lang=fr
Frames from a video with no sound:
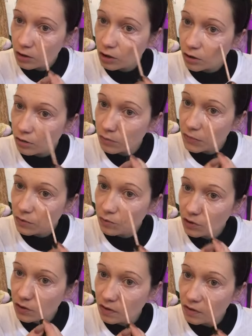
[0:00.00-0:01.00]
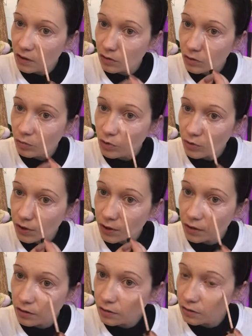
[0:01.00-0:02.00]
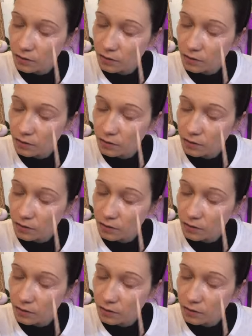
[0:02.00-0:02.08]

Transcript: j'ai un petit peu des cernes de panda